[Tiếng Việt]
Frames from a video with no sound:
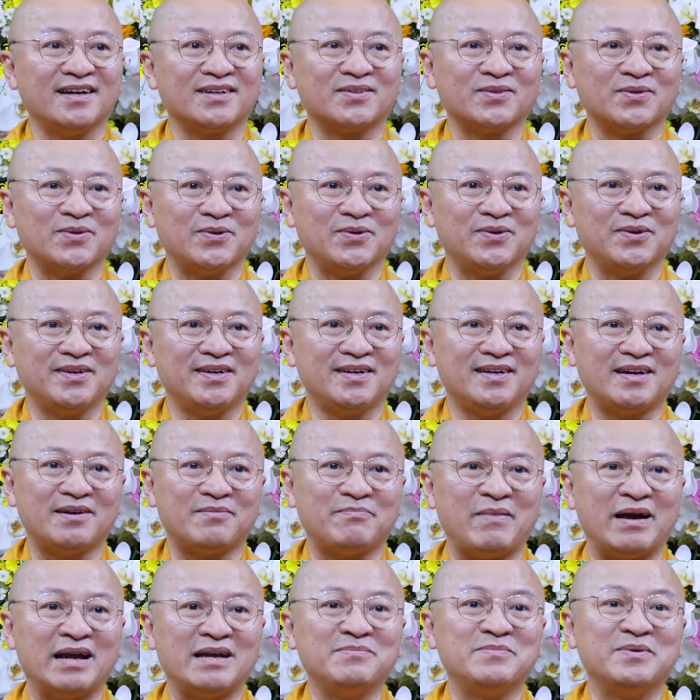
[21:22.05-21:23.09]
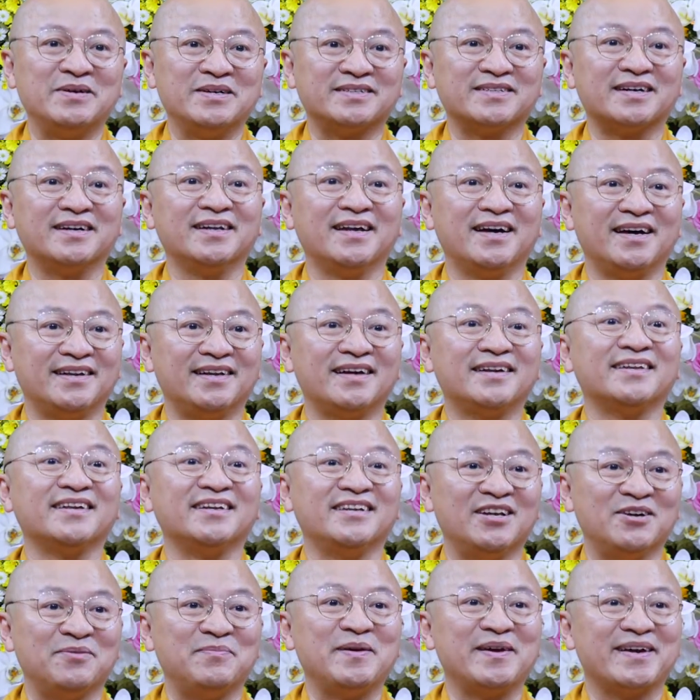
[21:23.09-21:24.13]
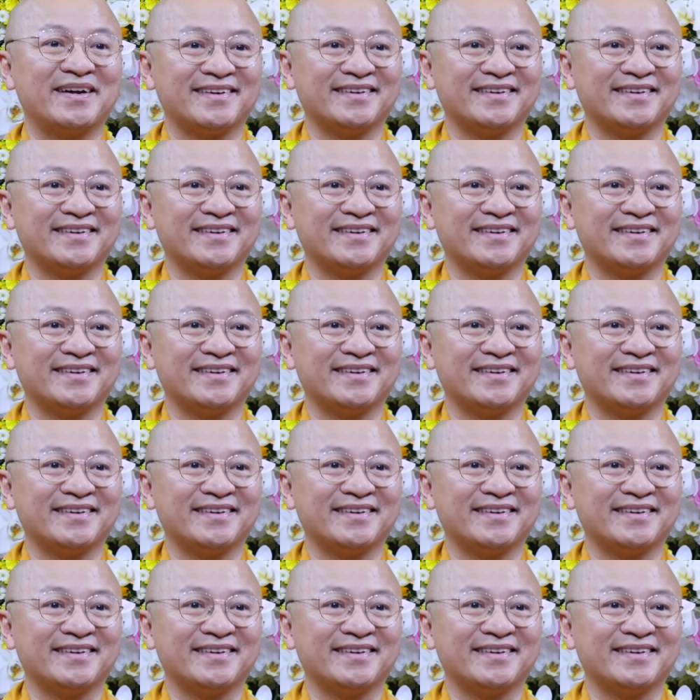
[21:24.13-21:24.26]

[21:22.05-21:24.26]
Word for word: tuổi bảy mươi trở lên thì đều biết.